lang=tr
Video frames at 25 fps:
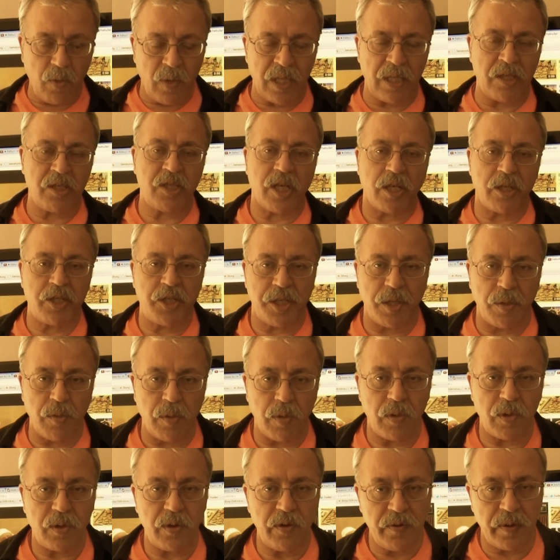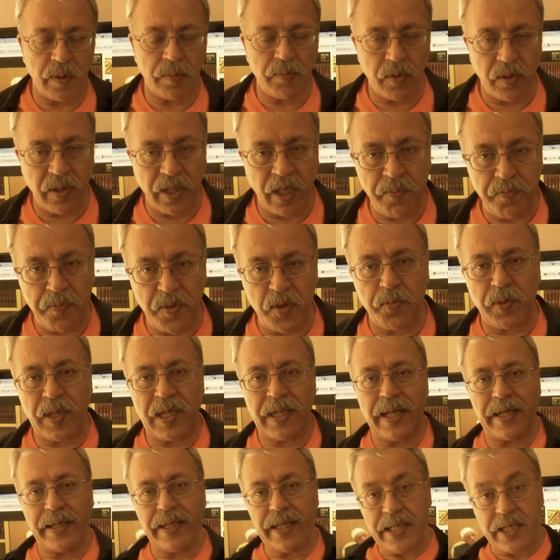olacak şey oldu ve bunlar
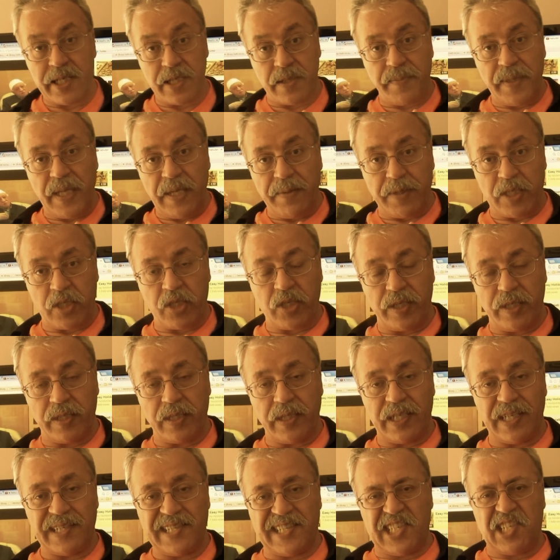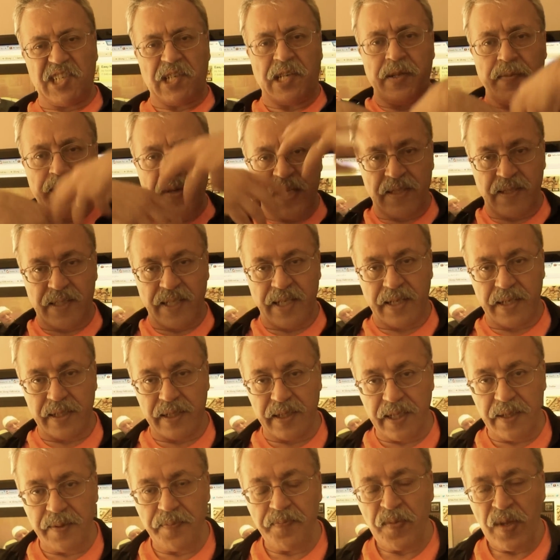birbirlerine girmeye başladılar. Kirli
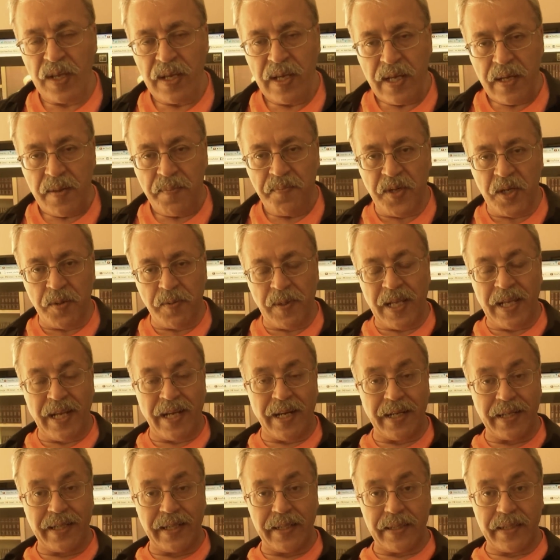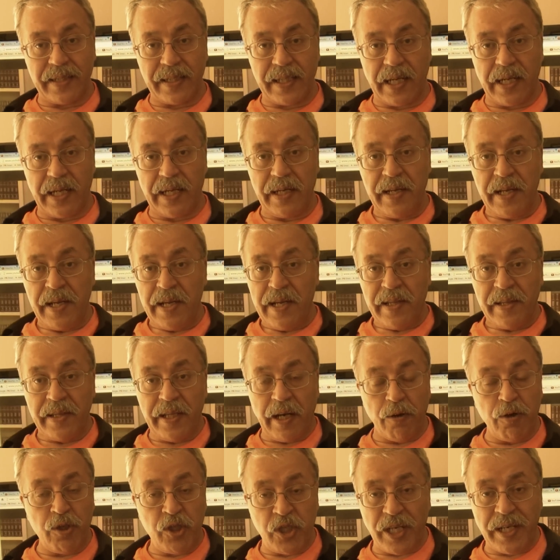bezlerini. Birbirleri hakkında
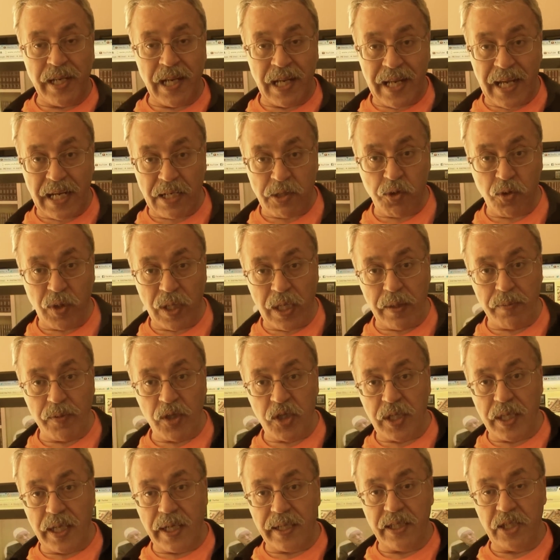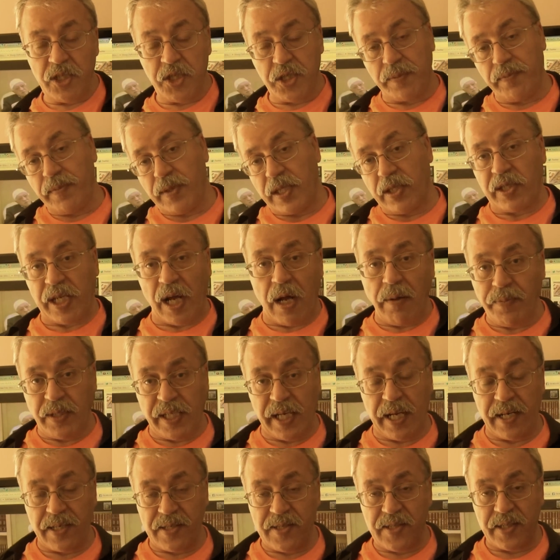daha önce neler söylemişlerdi. Şimdi tam
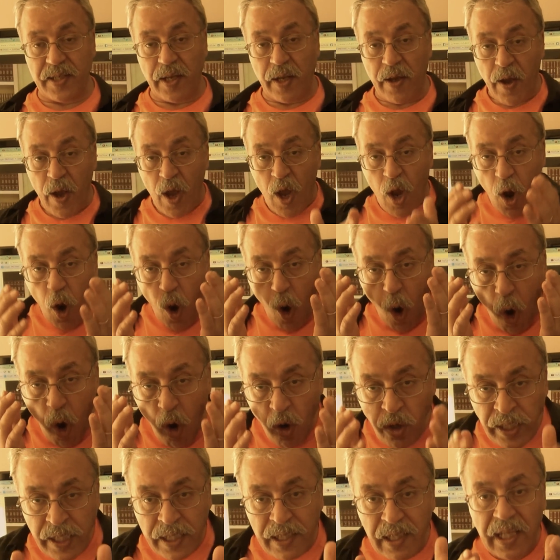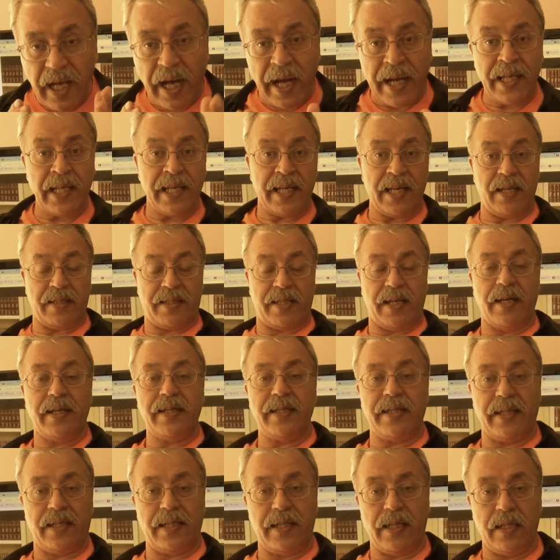tersi. 10 yıl aynı
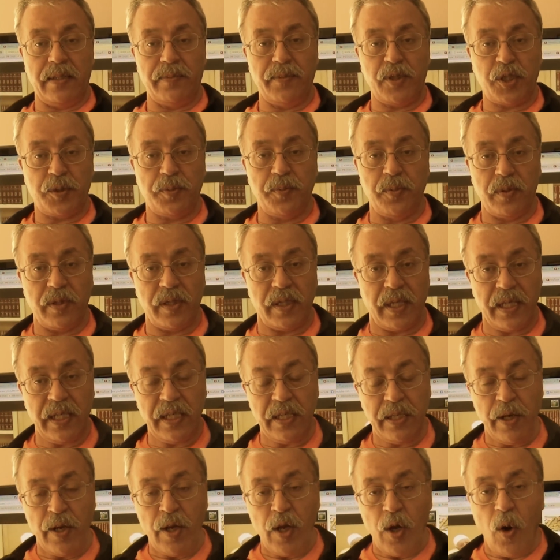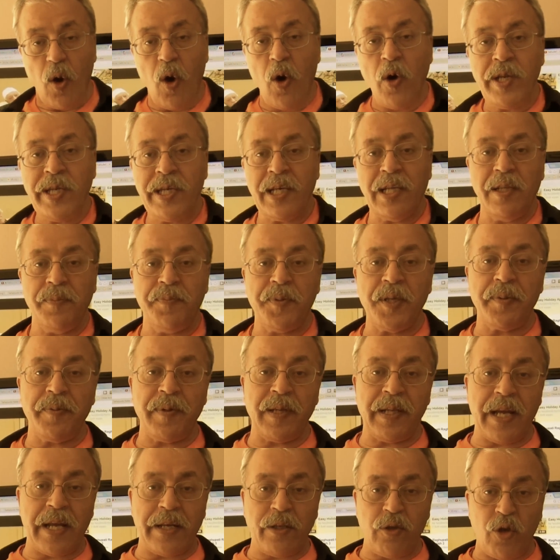yatakta kalmış bunlar. 10 yıl
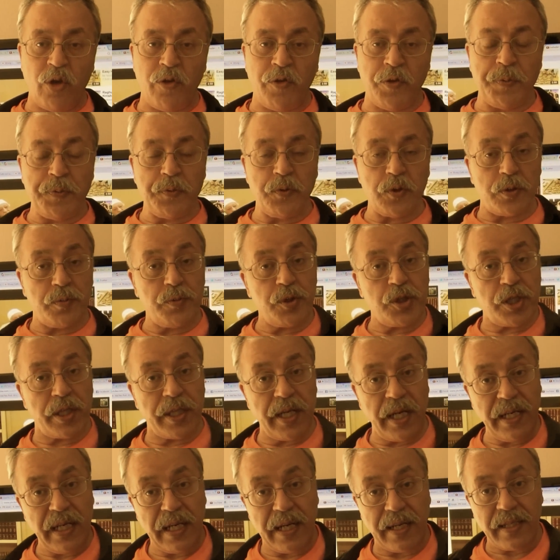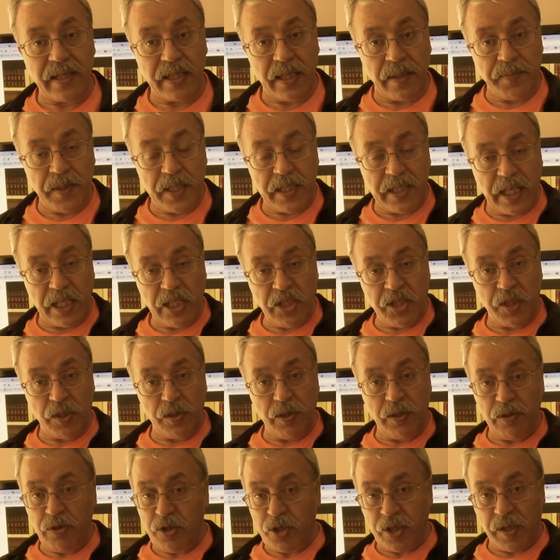birbirlerini övüp durmuşlar. Hatta birkaç yıl
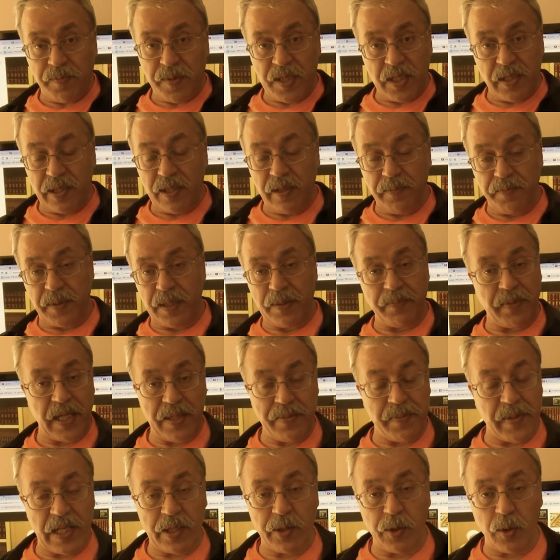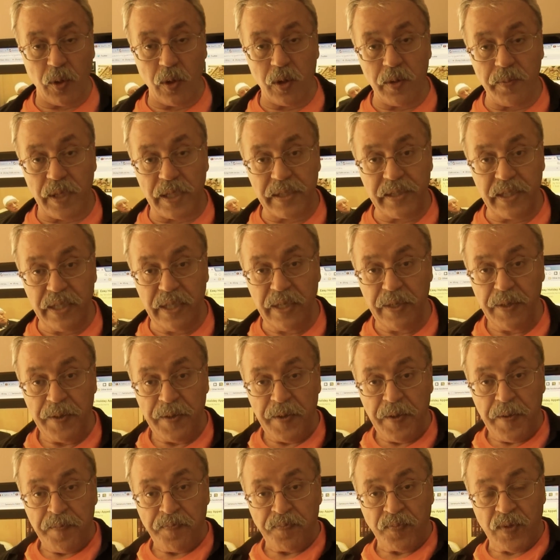önce, bir yıl belki olmadı.
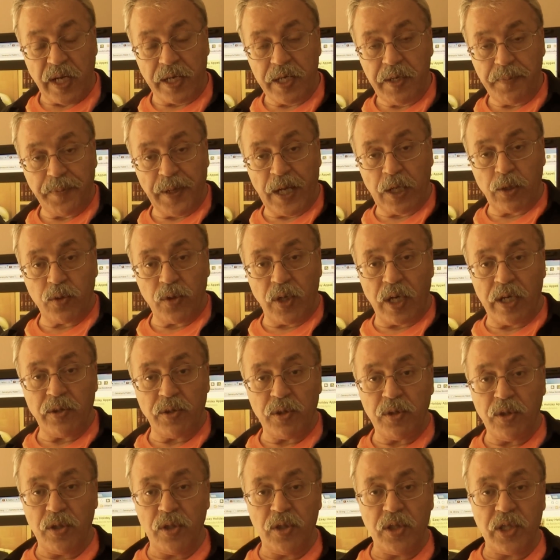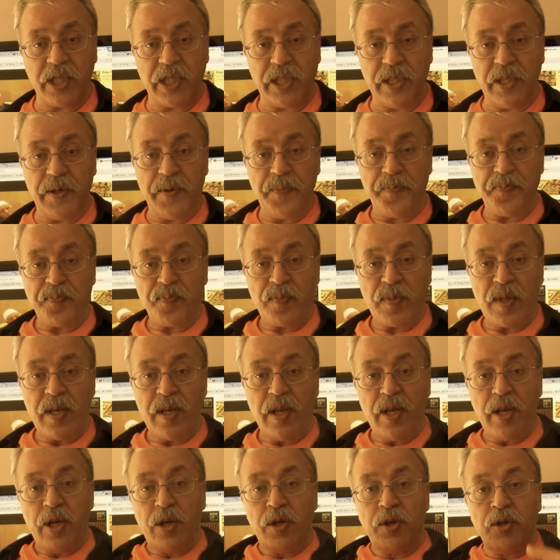Tayyip Erdoğan diyordu ki
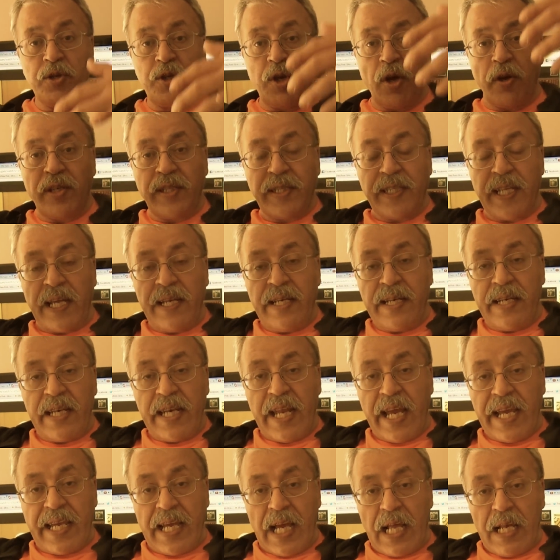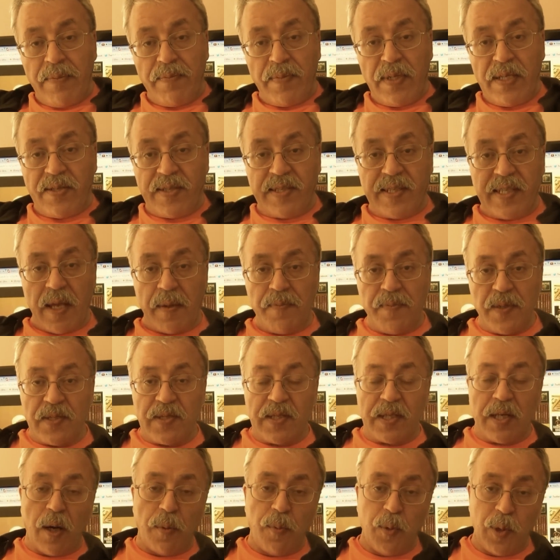gökten ne gelmişse
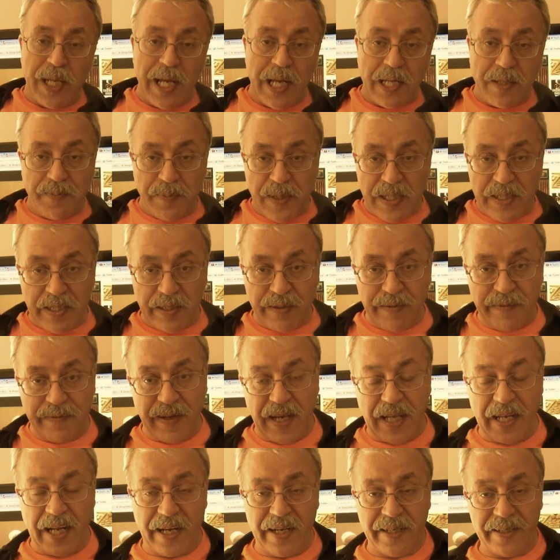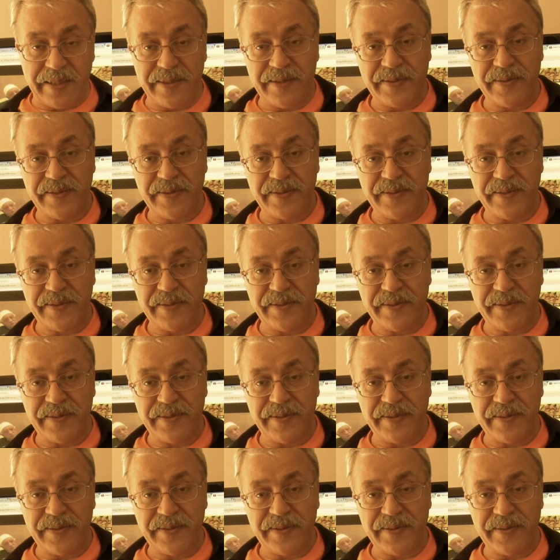biz kabul etmedik falan